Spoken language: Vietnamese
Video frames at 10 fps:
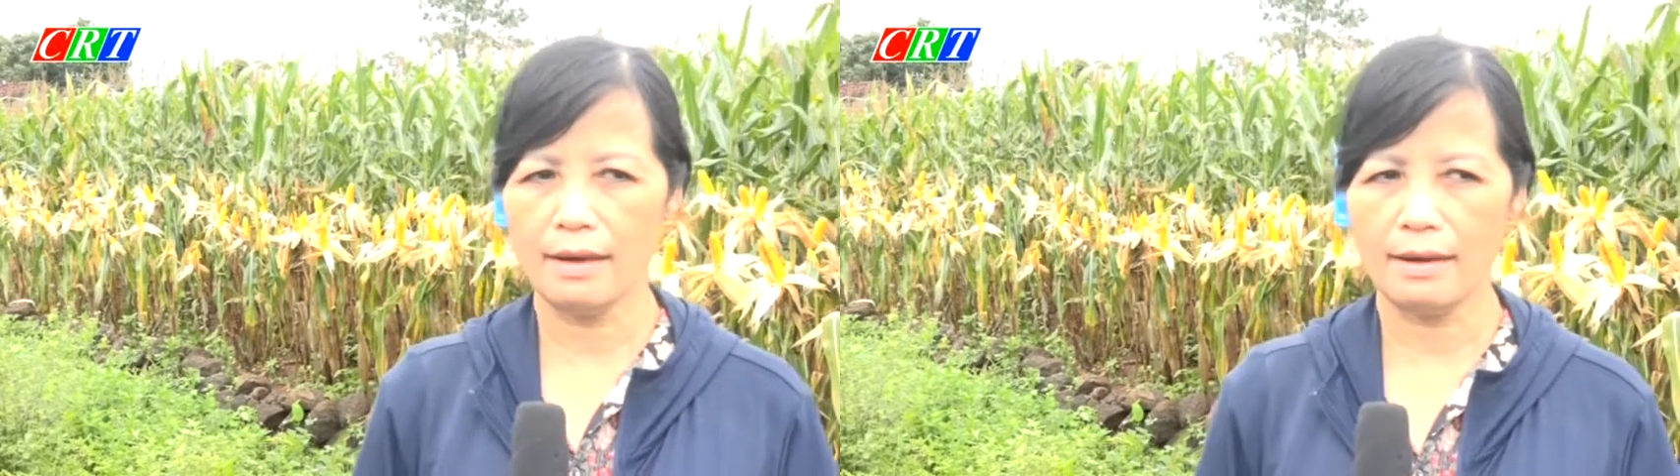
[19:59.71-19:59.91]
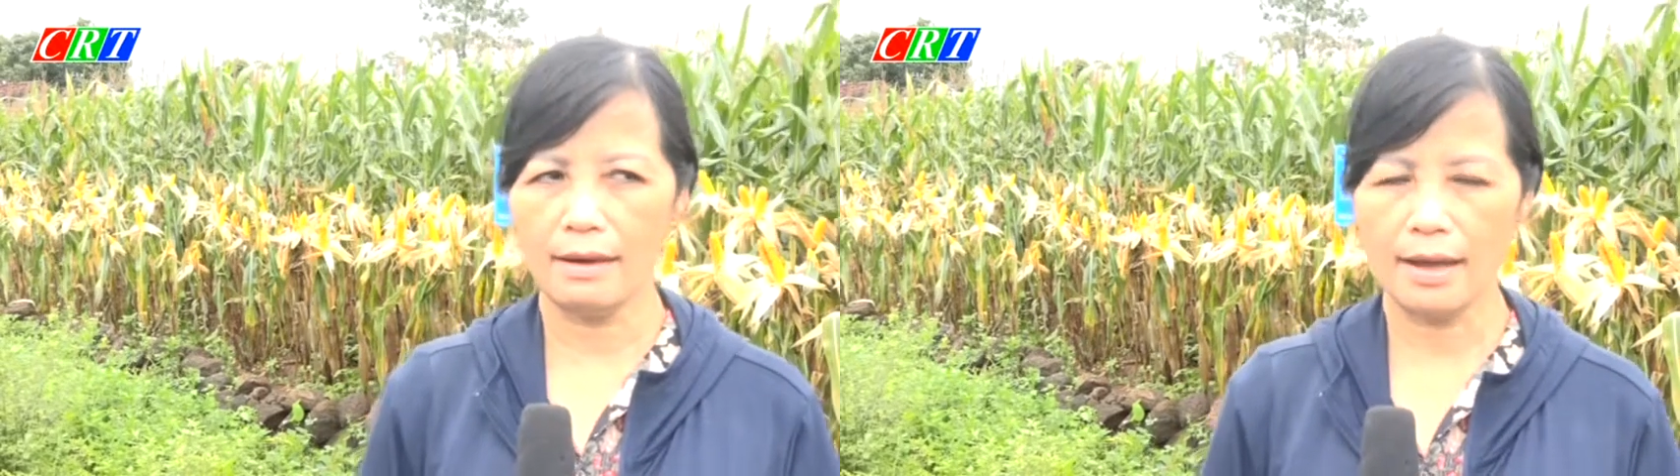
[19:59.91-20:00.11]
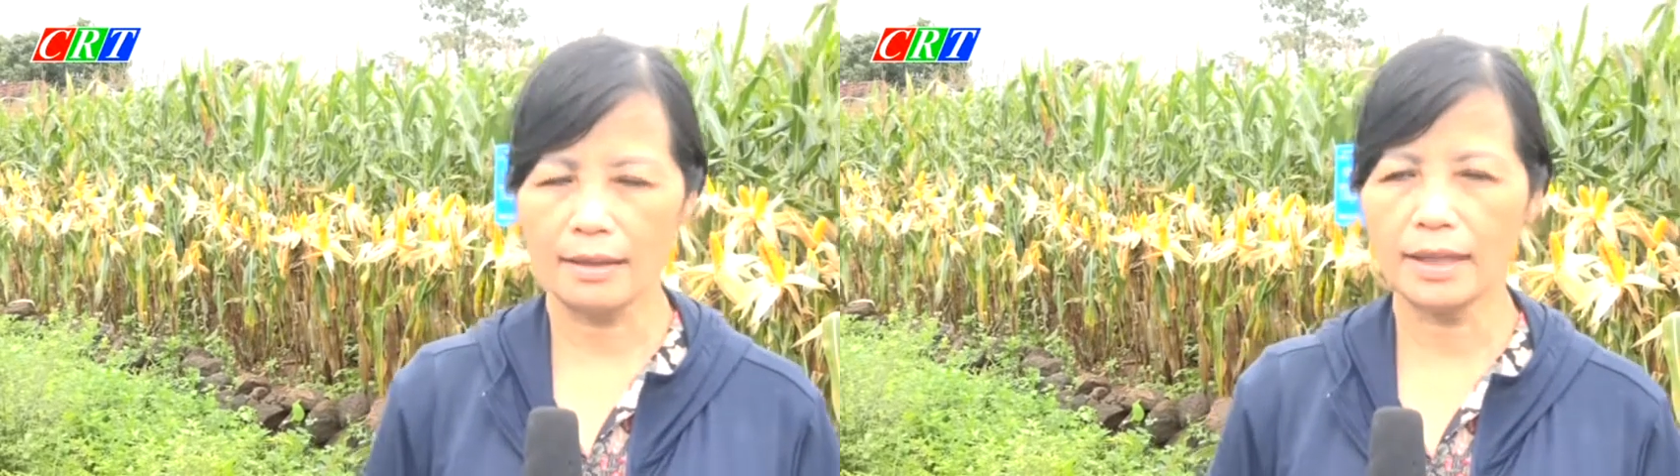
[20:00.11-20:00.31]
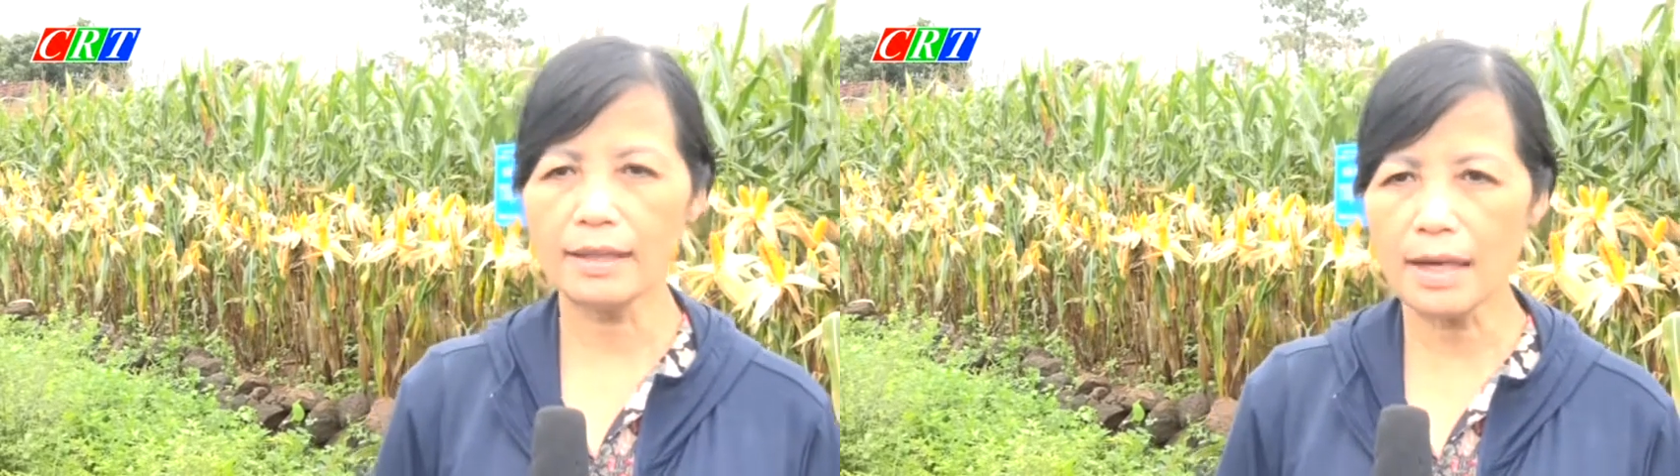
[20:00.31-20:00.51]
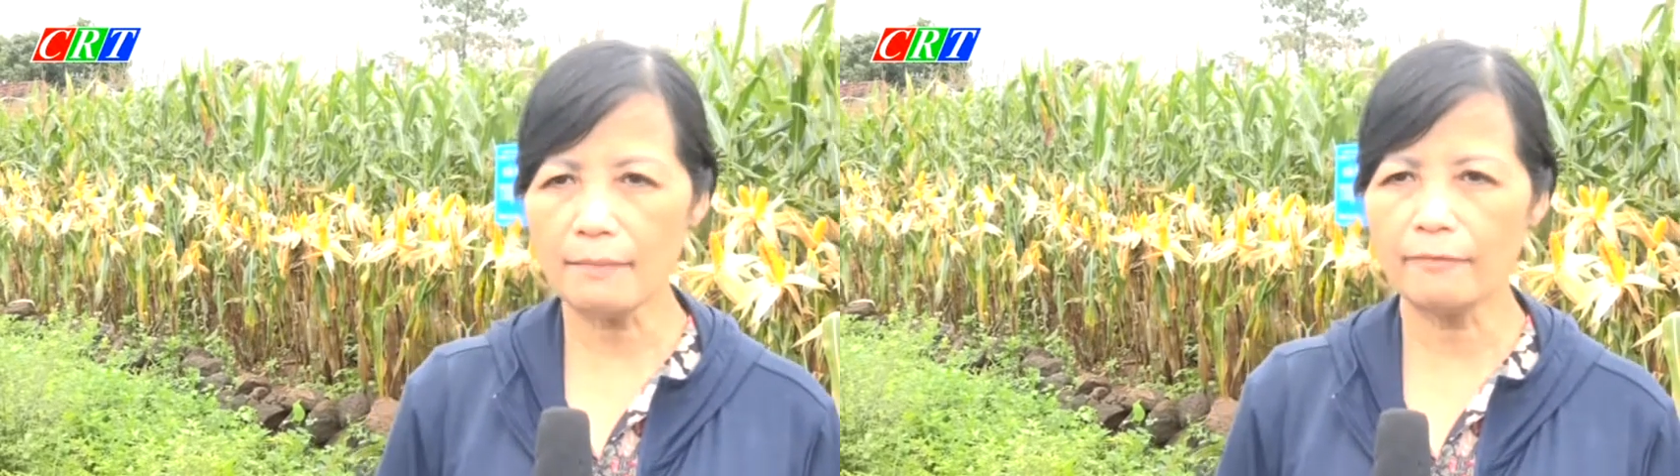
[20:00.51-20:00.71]
là
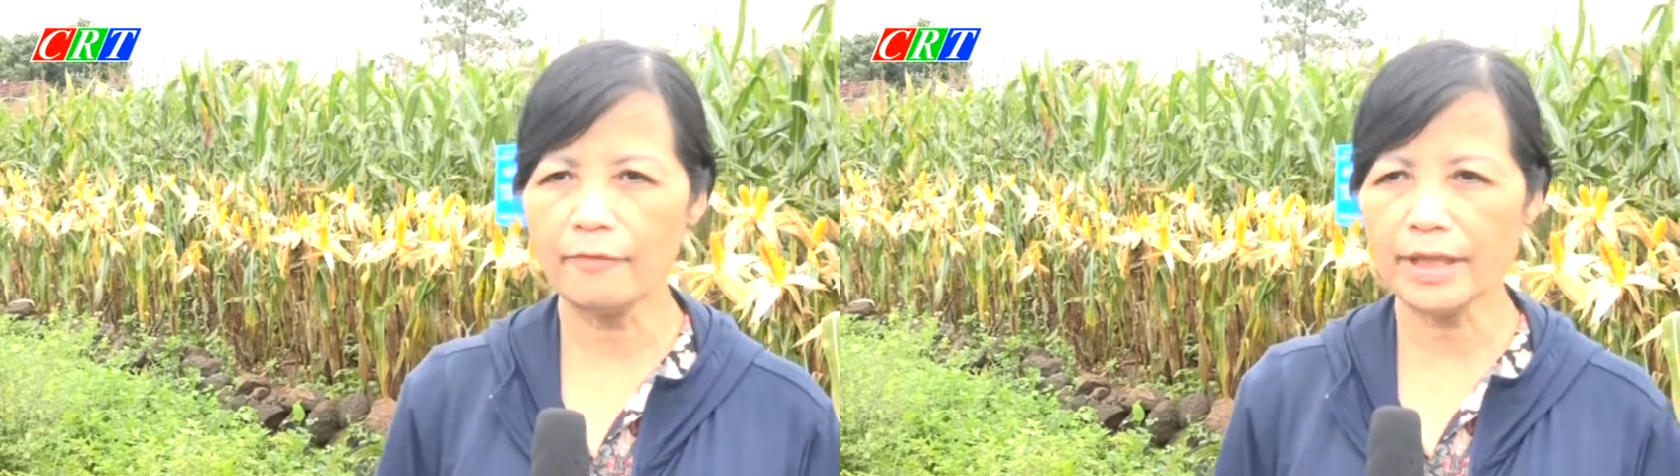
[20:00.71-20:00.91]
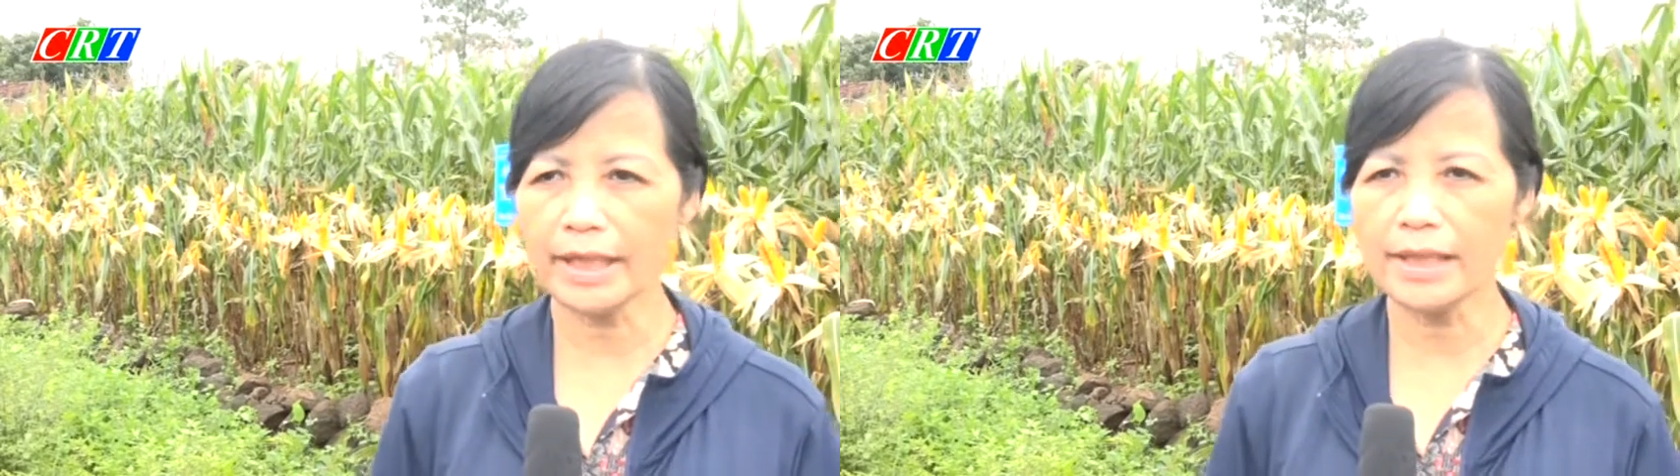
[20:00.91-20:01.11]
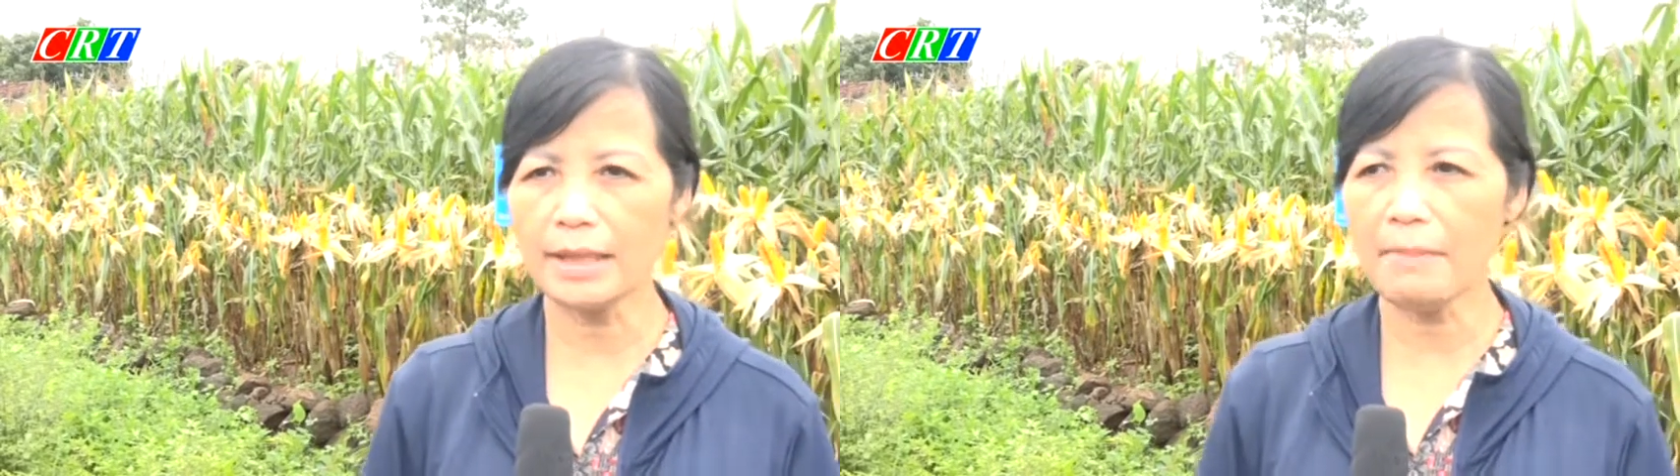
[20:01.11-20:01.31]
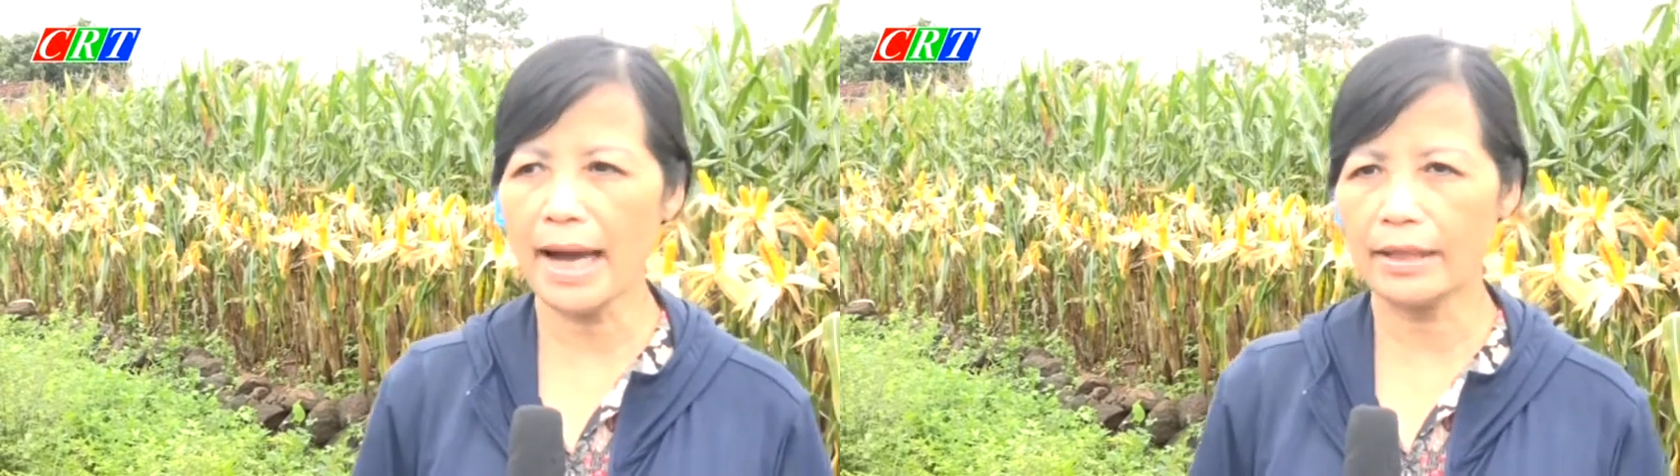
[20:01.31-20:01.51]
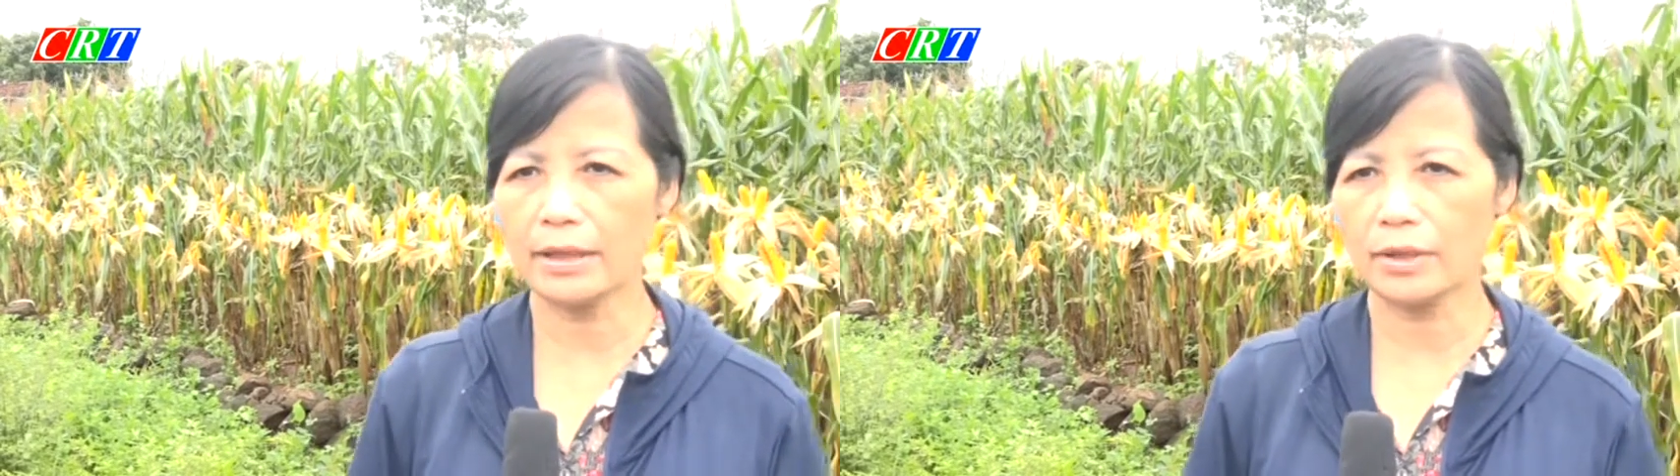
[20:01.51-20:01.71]
thích hợp với cái địa
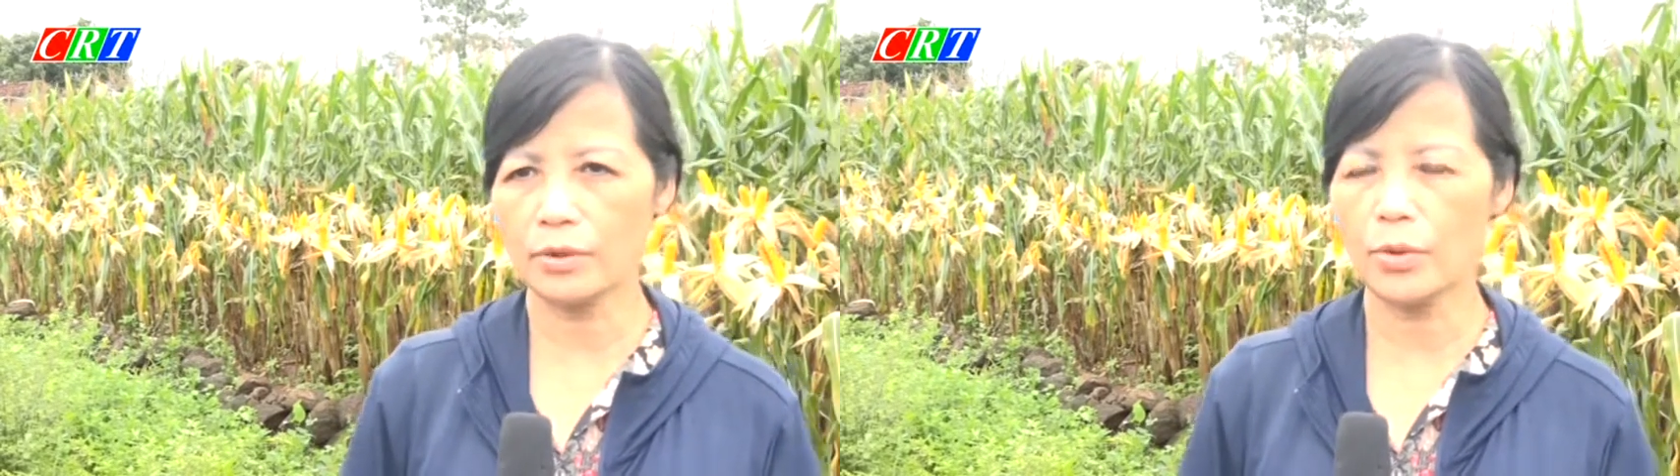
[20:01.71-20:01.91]
bàn